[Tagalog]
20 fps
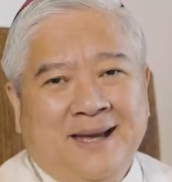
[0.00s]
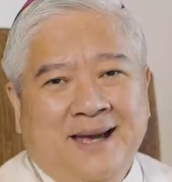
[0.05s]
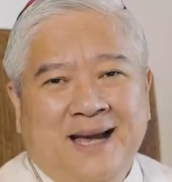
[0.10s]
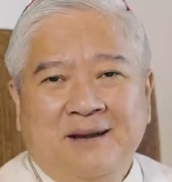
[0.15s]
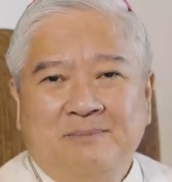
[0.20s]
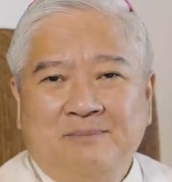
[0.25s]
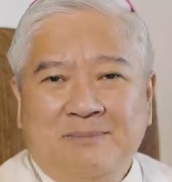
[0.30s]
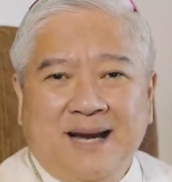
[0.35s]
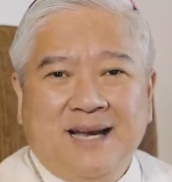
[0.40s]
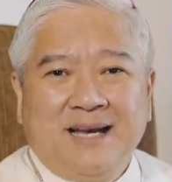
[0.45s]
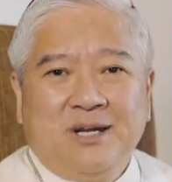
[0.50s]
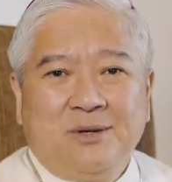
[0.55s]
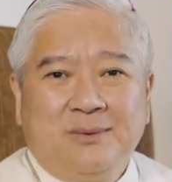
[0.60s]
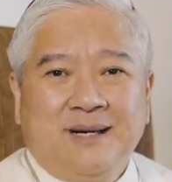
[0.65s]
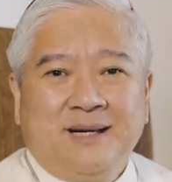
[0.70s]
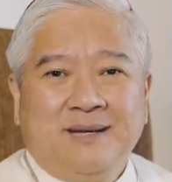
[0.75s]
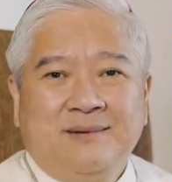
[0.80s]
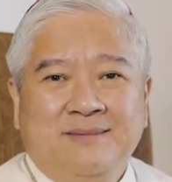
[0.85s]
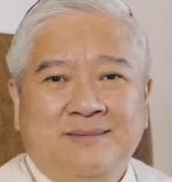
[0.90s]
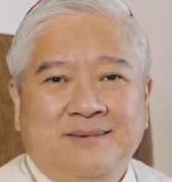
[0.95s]
Ang
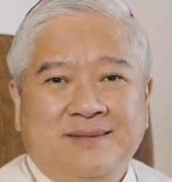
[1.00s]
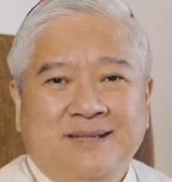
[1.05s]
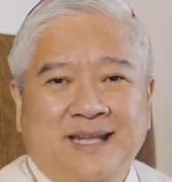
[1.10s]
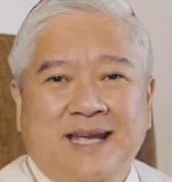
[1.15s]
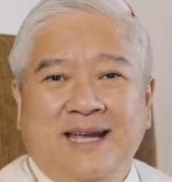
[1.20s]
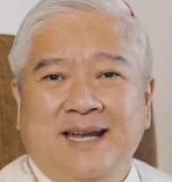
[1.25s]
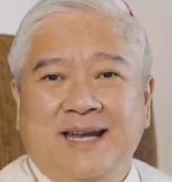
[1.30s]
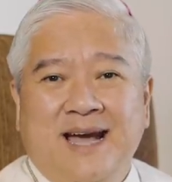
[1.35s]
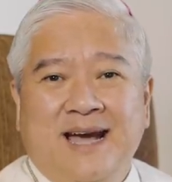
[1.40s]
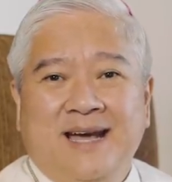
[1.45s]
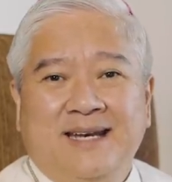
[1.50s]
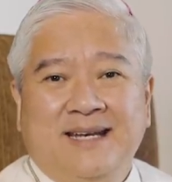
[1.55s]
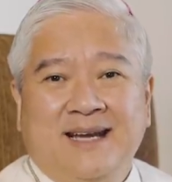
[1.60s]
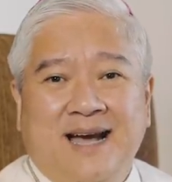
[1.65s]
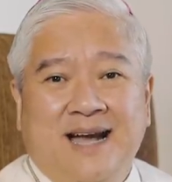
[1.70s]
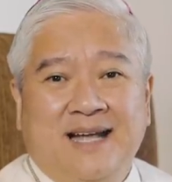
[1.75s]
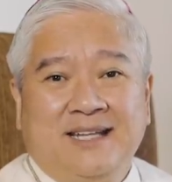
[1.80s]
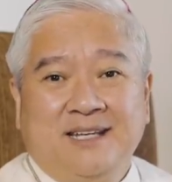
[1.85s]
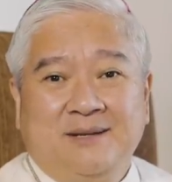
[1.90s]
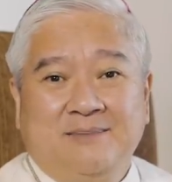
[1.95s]
pangalawang dahilan ng
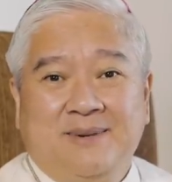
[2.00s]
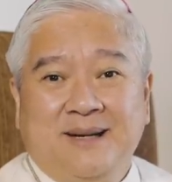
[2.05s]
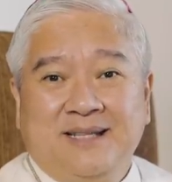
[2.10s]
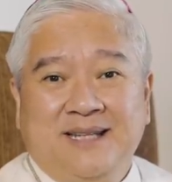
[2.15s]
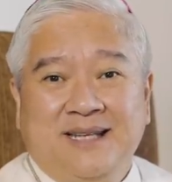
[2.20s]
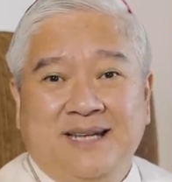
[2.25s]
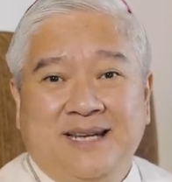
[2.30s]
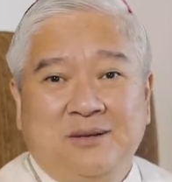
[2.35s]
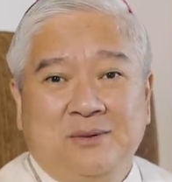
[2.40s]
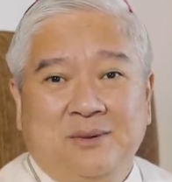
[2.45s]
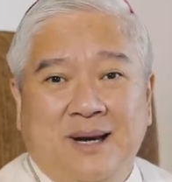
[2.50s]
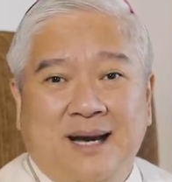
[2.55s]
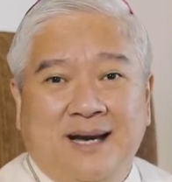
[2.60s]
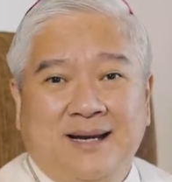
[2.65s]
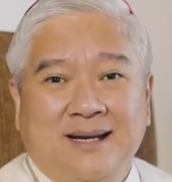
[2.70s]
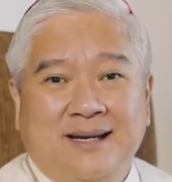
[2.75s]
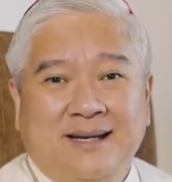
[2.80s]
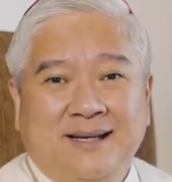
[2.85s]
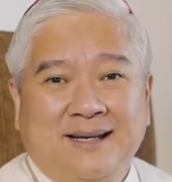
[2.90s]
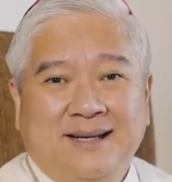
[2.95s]
ating
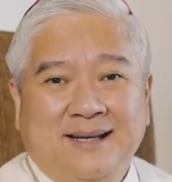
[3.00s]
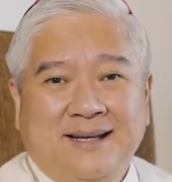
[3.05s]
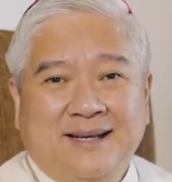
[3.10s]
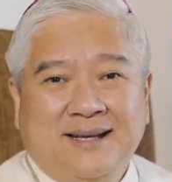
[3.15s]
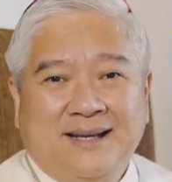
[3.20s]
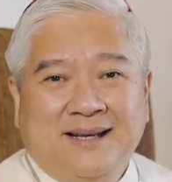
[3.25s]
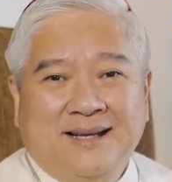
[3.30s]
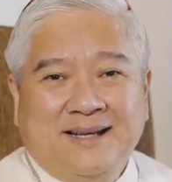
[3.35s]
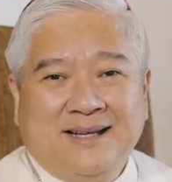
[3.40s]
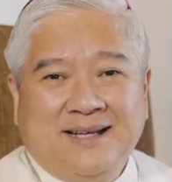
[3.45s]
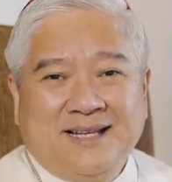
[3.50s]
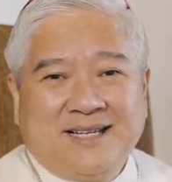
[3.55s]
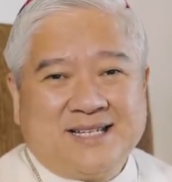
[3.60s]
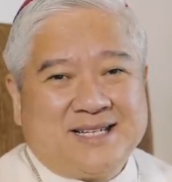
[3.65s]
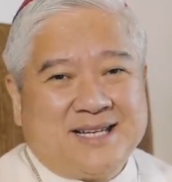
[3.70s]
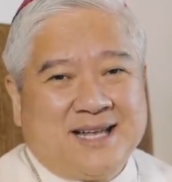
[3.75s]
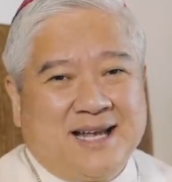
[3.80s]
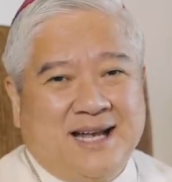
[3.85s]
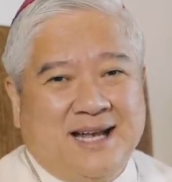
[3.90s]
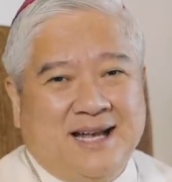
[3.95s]
pagdiriwang
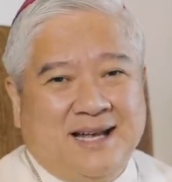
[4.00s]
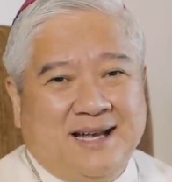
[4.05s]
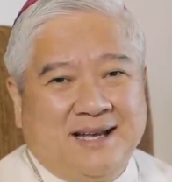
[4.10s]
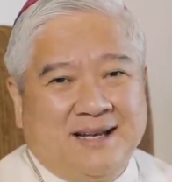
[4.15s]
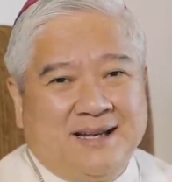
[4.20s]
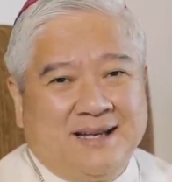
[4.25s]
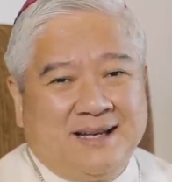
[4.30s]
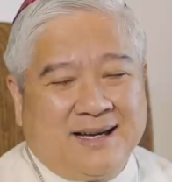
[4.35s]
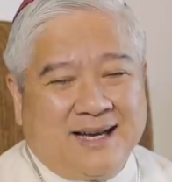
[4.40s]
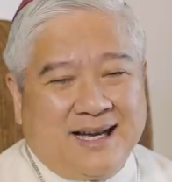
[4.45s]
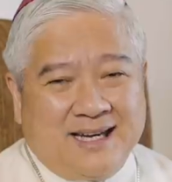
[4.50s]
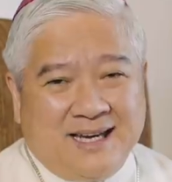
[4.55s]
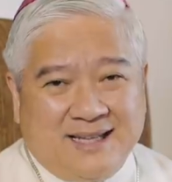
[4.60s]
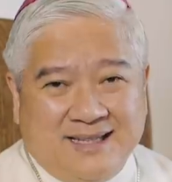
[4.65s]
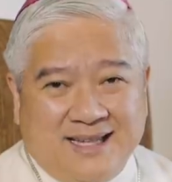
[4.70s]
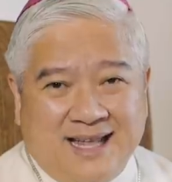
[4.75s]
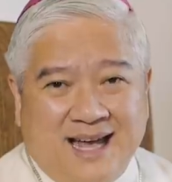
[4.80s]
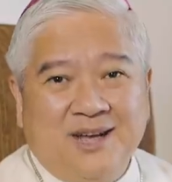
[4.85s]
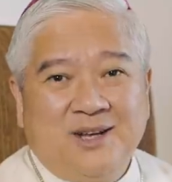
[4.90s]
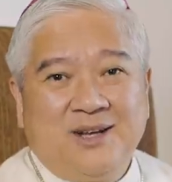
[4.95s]
sa
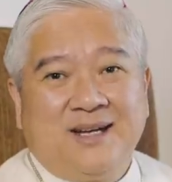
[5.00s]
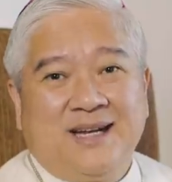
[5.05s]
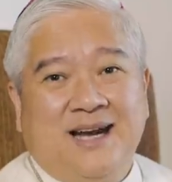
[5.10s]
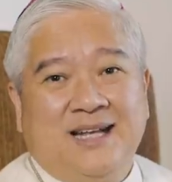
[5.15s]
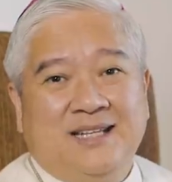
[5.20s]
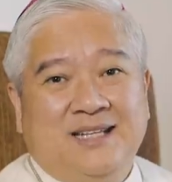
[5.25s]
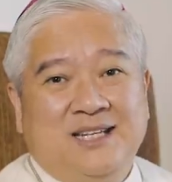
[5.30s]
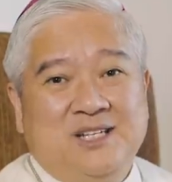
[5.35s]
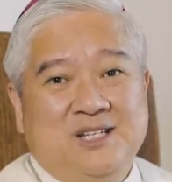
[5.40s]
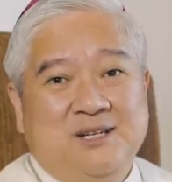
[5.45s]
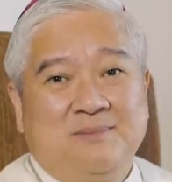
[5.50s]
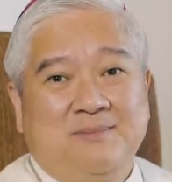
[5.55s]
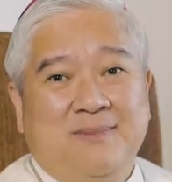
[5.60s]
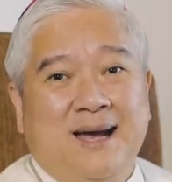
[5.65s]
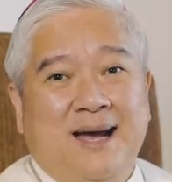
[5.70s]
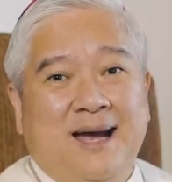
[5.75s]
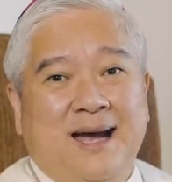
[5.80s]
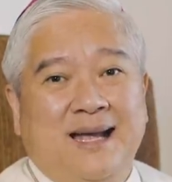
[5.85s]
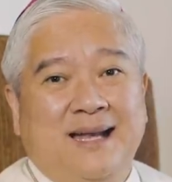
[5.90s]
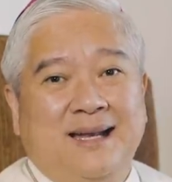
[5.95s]
kalendaryo ng ating
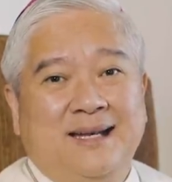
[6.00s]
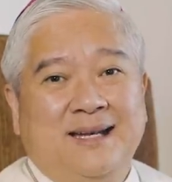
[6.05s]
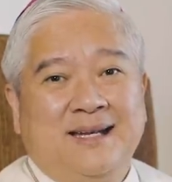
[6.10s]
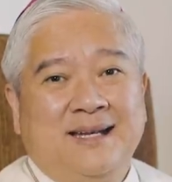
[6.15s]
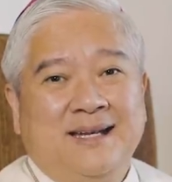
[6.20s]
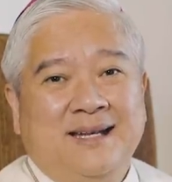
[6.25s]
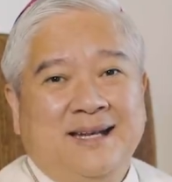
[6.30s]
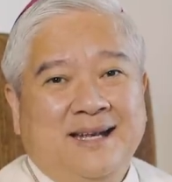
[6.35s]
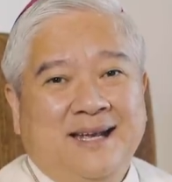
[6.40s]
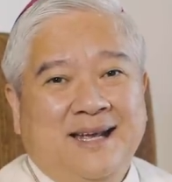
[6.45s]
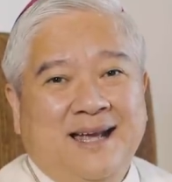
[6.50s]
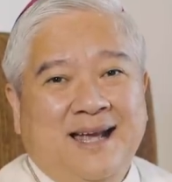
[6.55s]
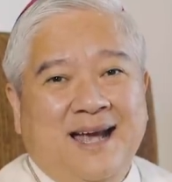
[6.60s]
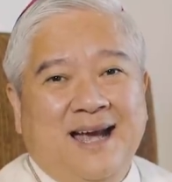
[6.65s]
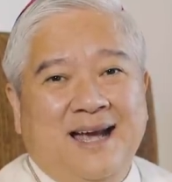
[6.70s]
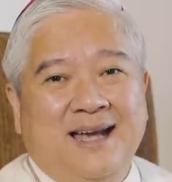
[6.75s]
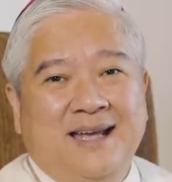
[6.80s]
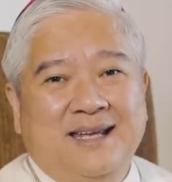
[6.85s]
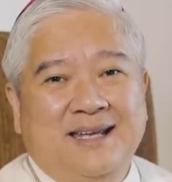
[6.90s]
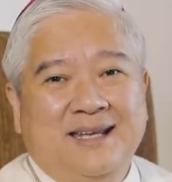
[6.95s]
simbahan
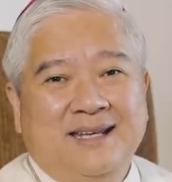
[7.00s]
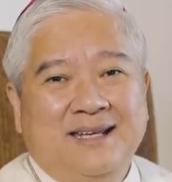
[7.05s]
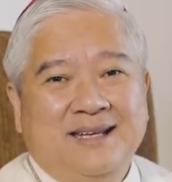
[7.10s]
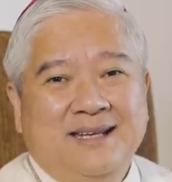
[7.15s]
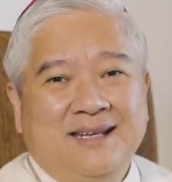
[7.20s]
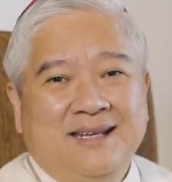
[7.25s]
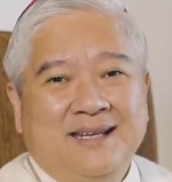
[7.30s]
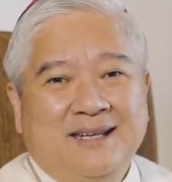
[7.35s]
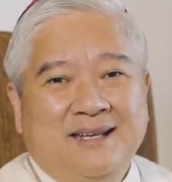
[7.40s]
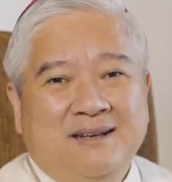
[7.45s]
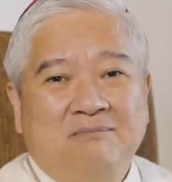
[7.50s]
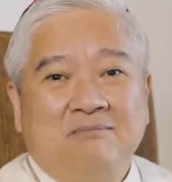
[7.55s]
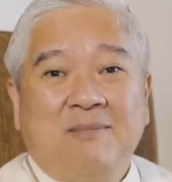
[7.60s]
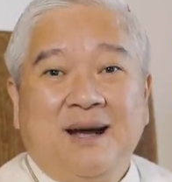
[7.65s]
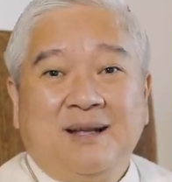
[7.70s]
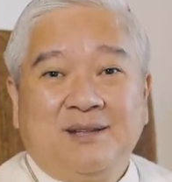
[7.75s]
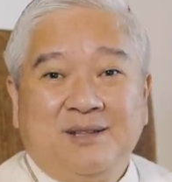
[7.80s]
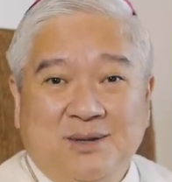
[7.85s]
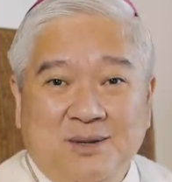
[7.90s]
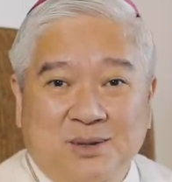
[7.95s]
ay
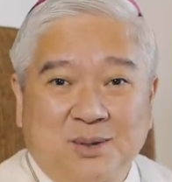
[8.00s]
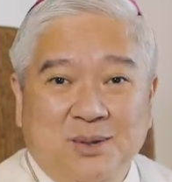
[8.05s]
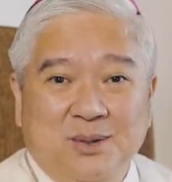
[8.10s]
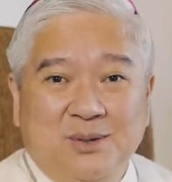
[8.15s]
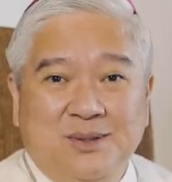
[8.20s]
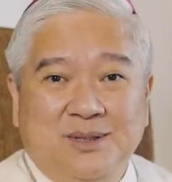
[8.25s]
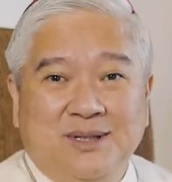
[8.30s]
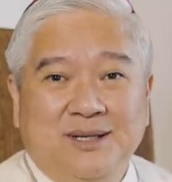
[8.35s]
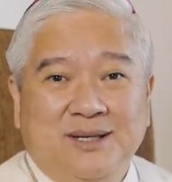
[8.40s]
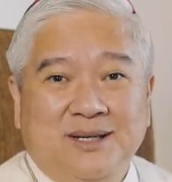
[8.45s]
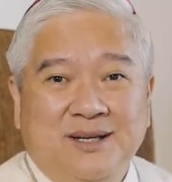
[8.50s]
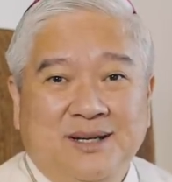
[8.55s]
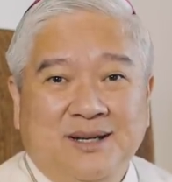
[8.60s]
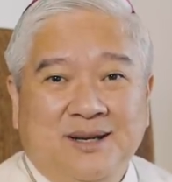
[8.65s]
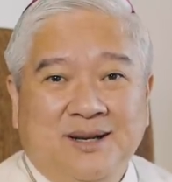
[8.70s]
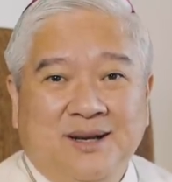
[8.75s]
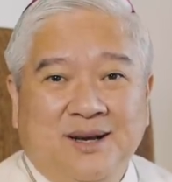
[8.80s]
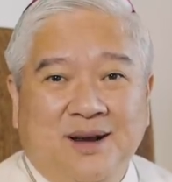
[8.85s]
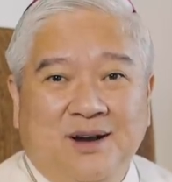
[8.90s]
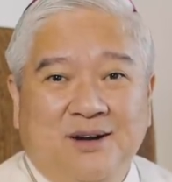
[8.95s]
motherhood
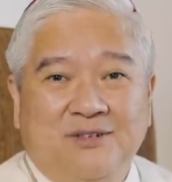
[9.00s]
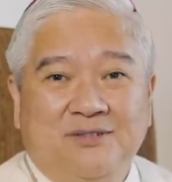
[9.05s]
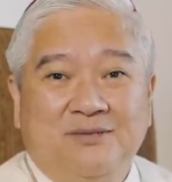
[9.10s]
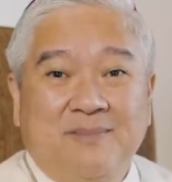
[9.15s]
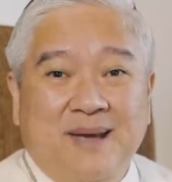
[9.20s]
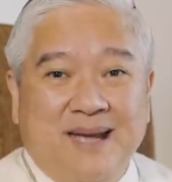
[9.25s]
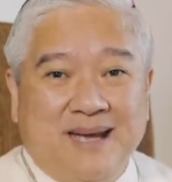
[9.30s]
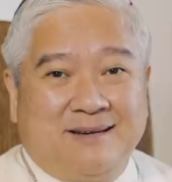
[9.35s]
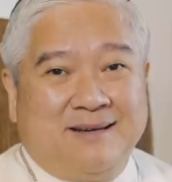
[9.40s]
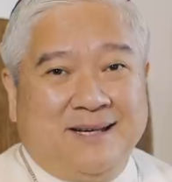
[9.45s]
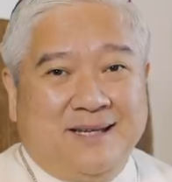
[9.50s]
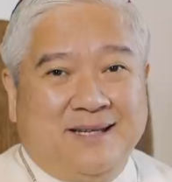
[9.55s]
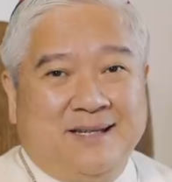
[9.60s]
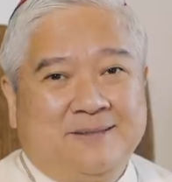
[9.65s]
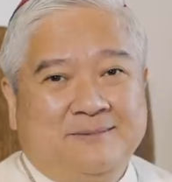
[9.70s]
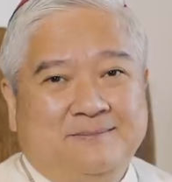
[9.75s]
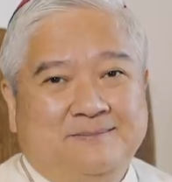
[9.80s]
of Mary.